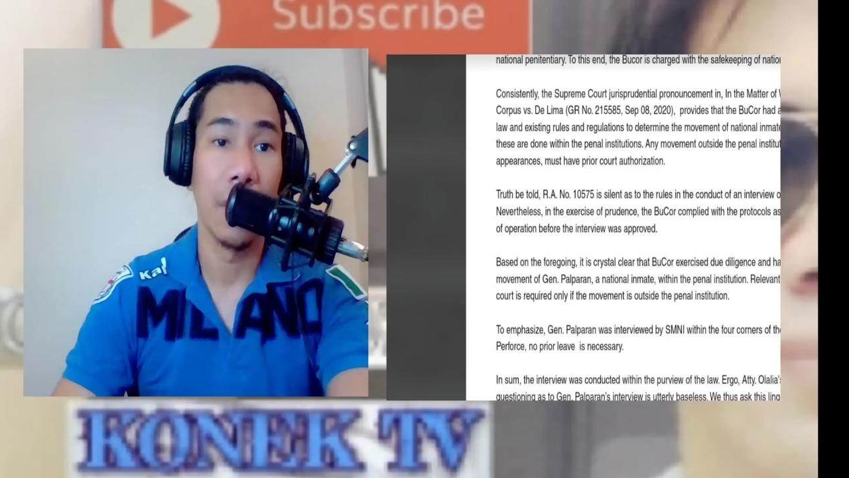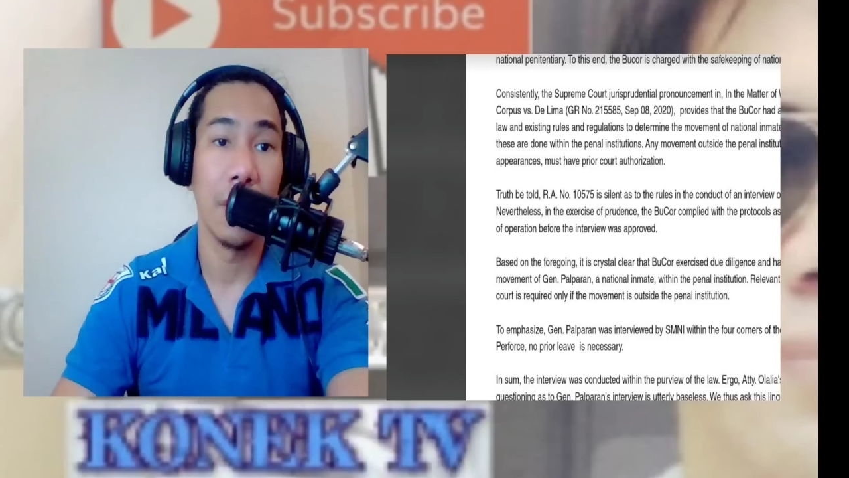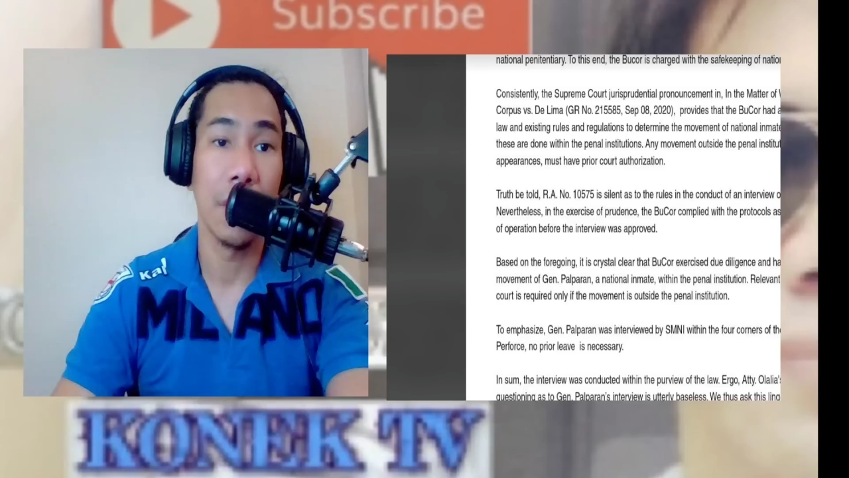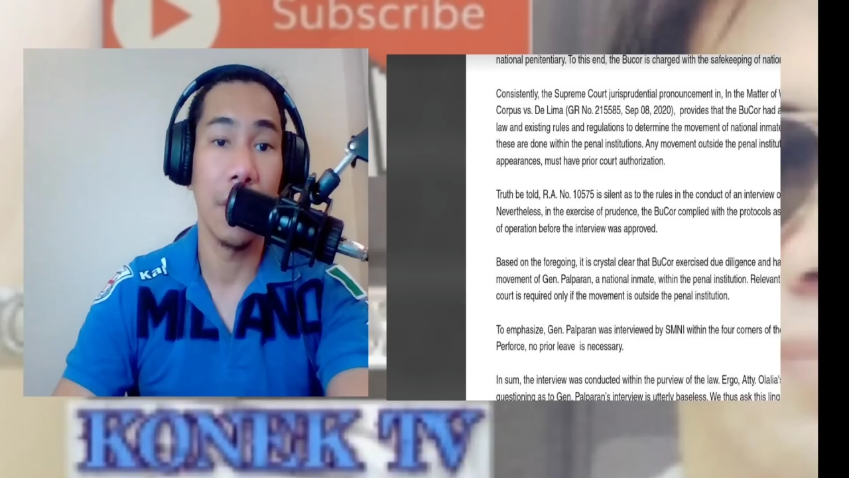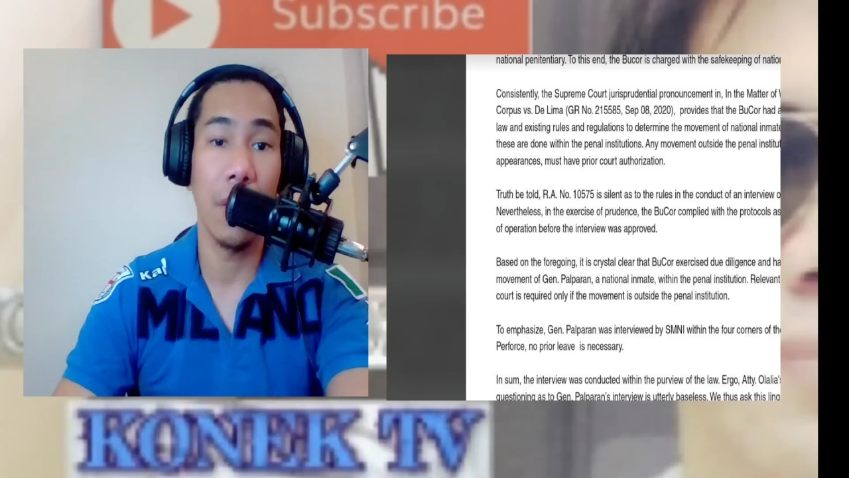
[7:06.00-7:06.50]

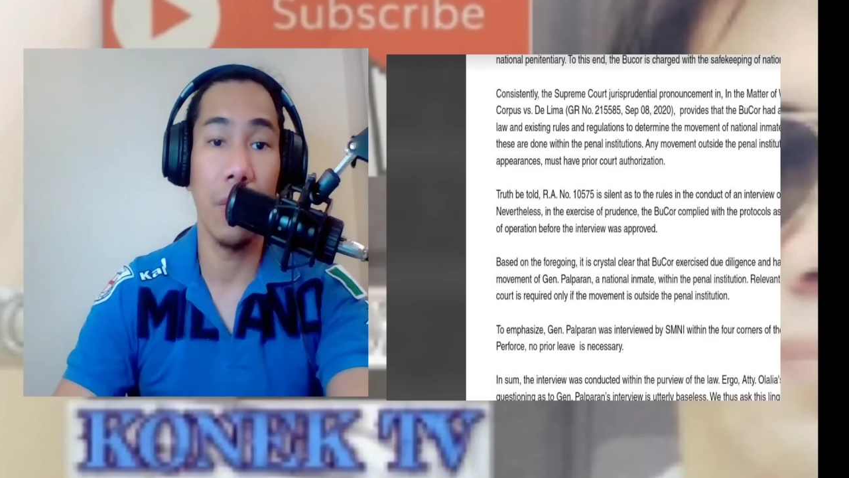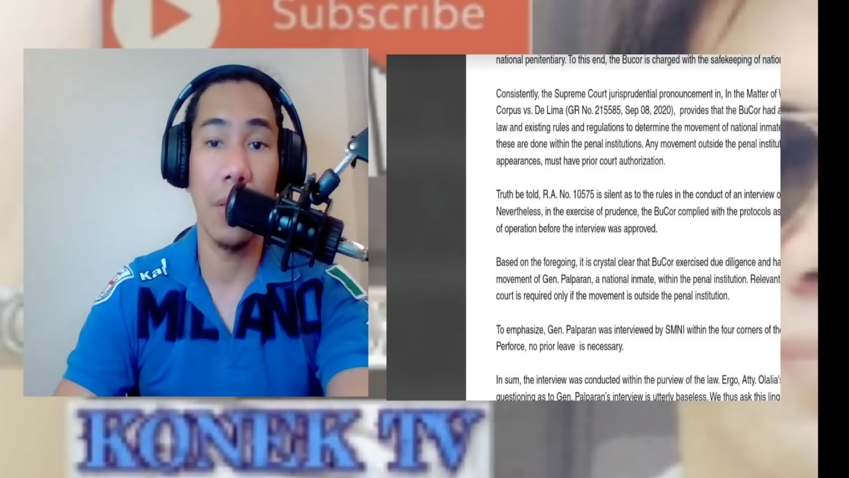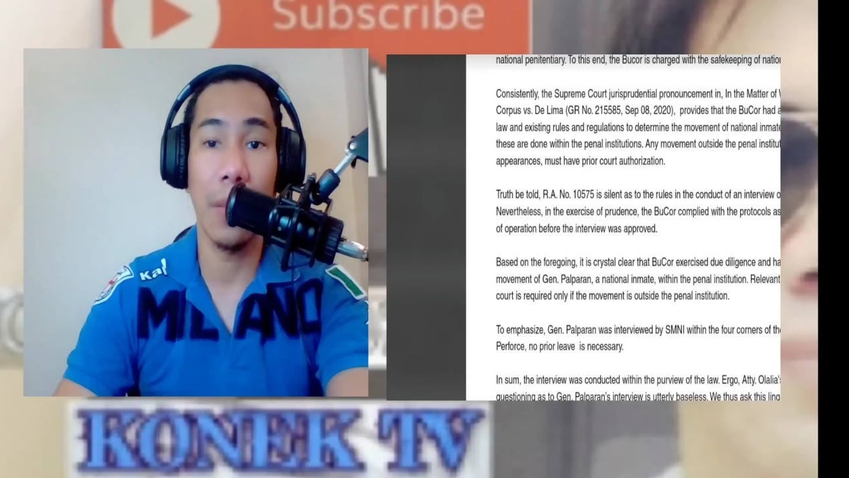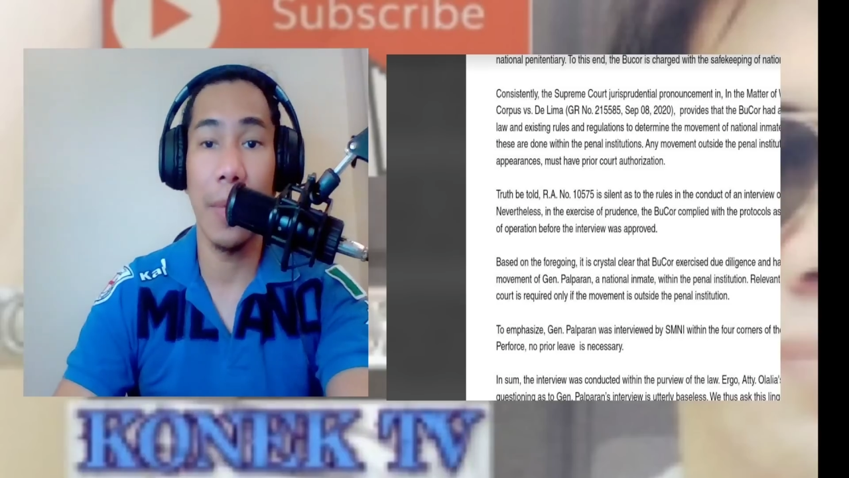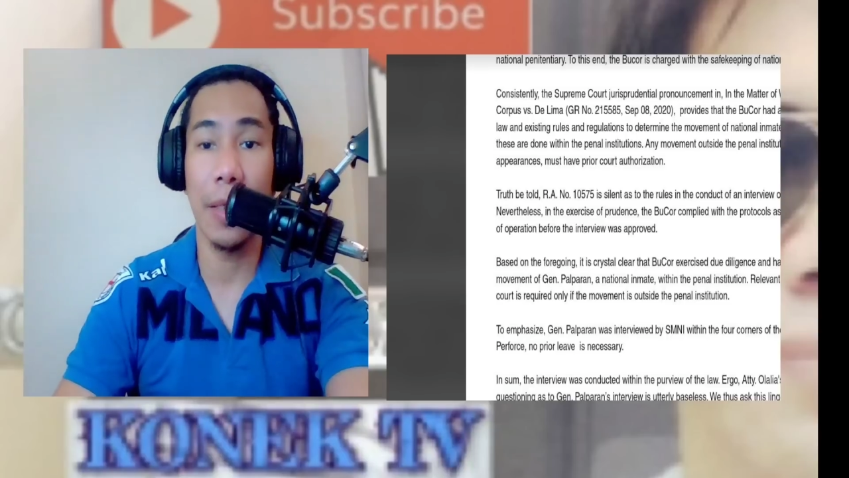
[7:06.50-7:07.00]

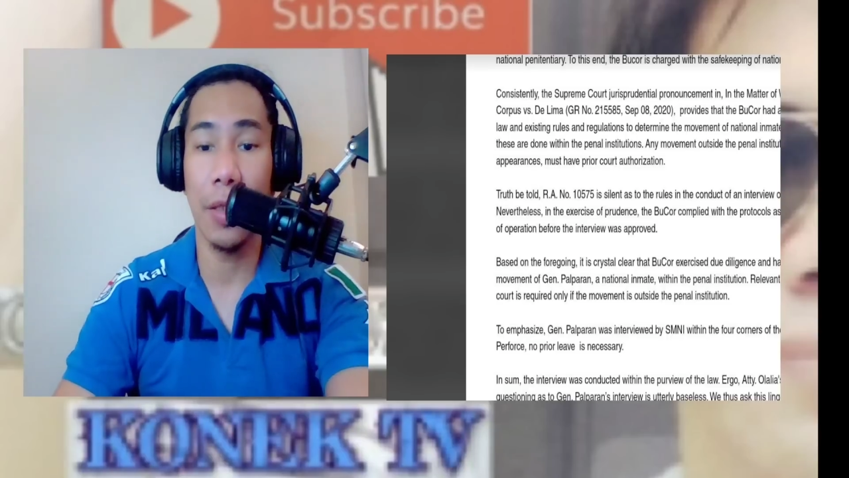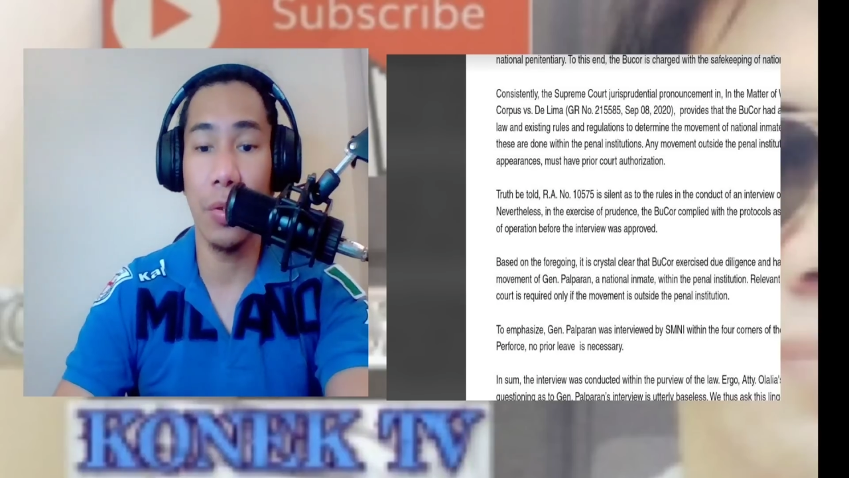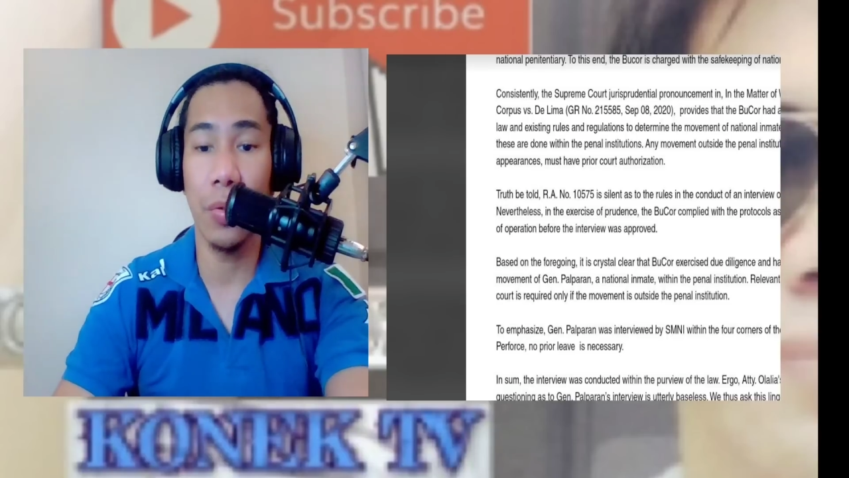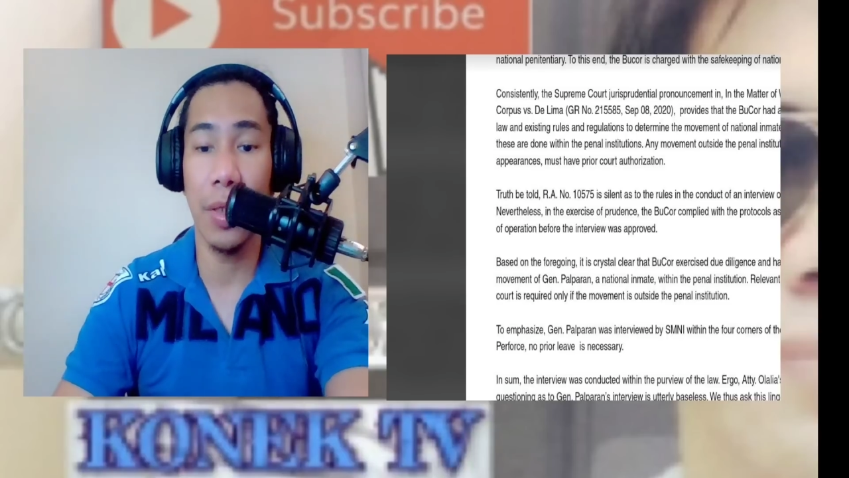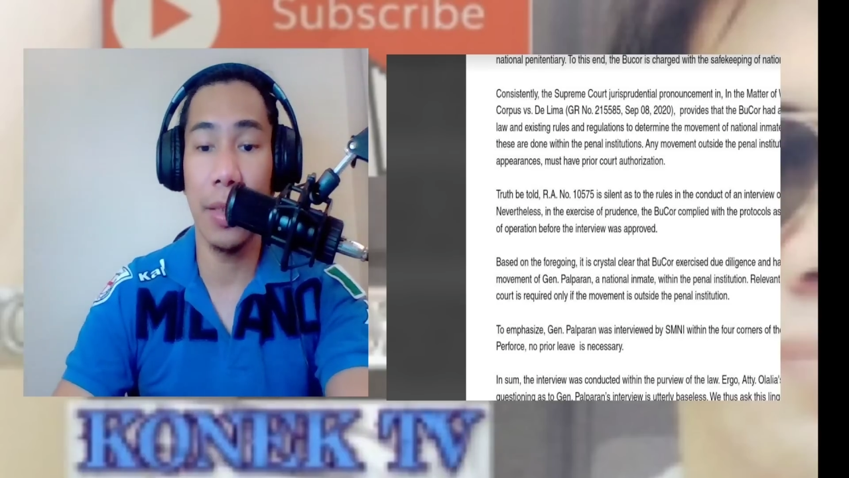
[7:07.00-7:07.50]
Sinagot naman
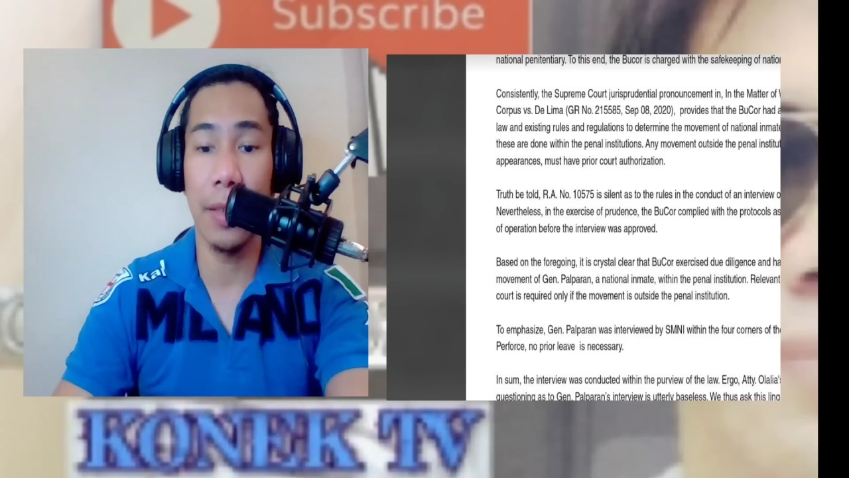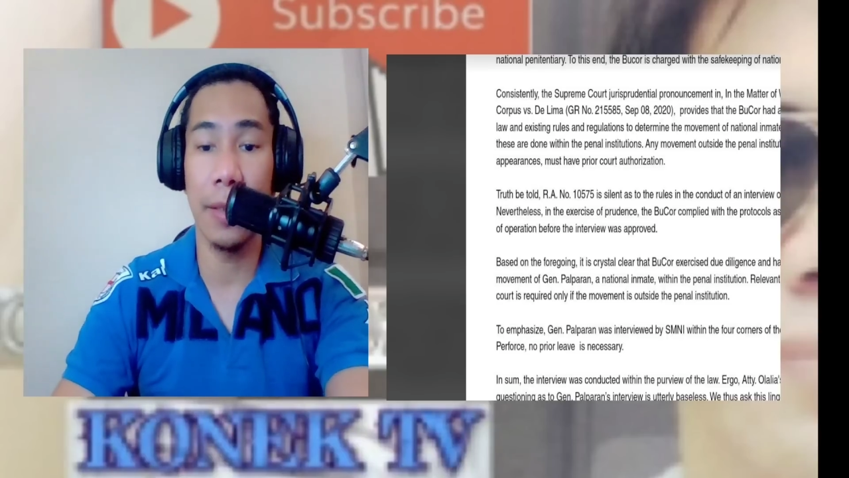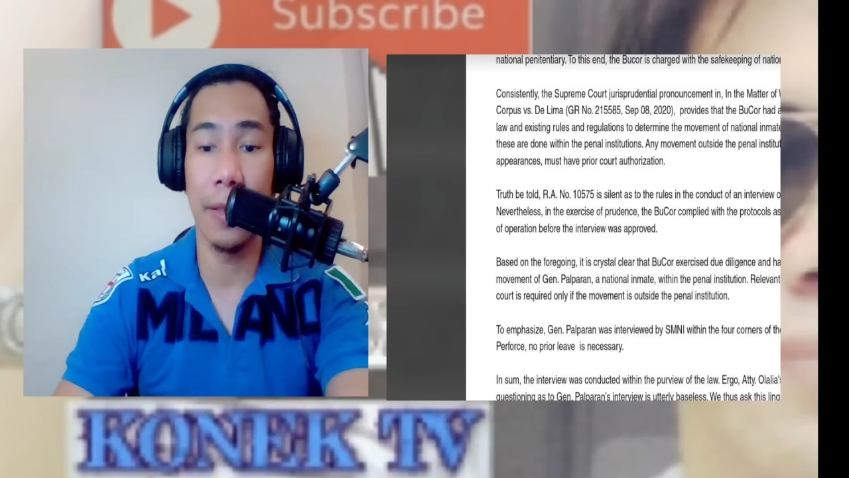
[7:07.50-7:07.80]
ito ni